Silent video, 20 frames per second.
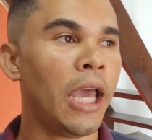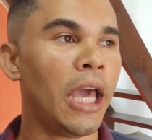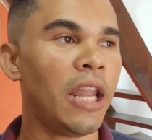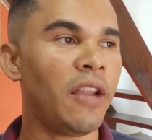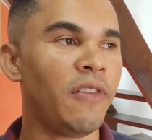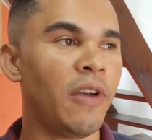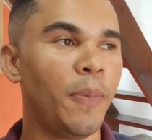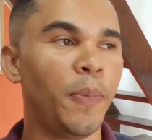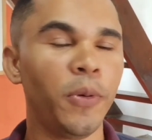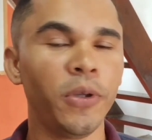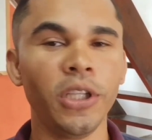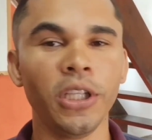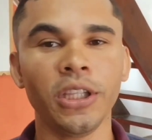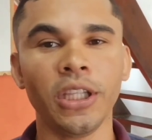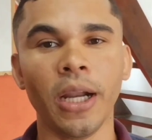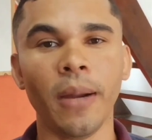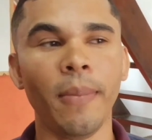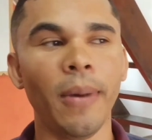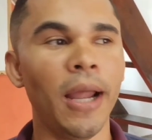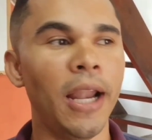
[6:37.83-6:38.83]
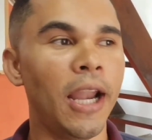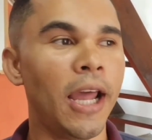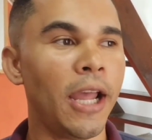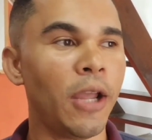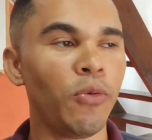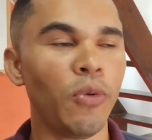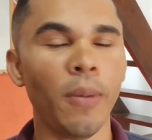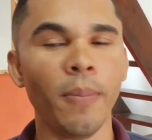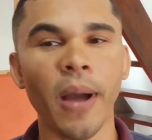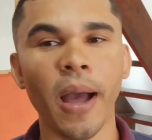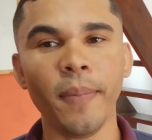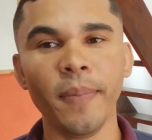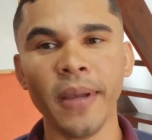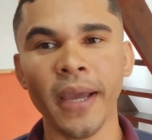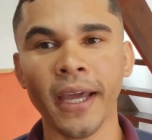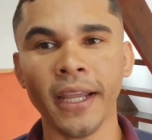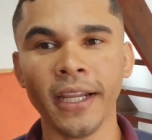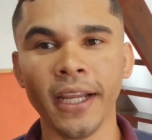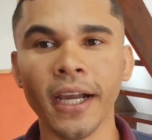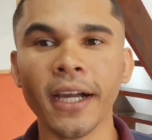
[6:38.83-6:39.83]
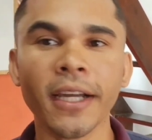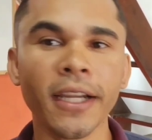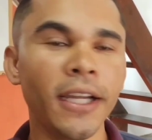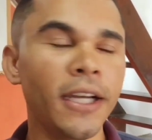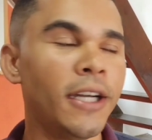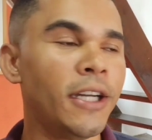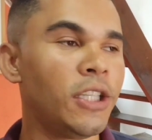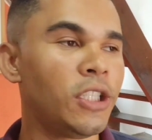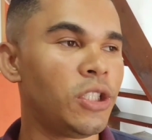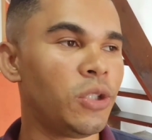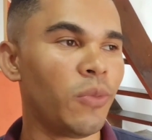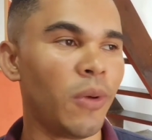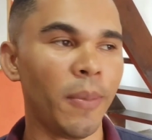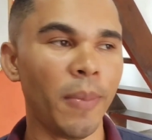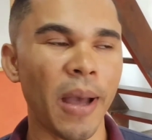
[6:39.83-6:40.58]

ela vai poder trabalhar em uma barbearia grande,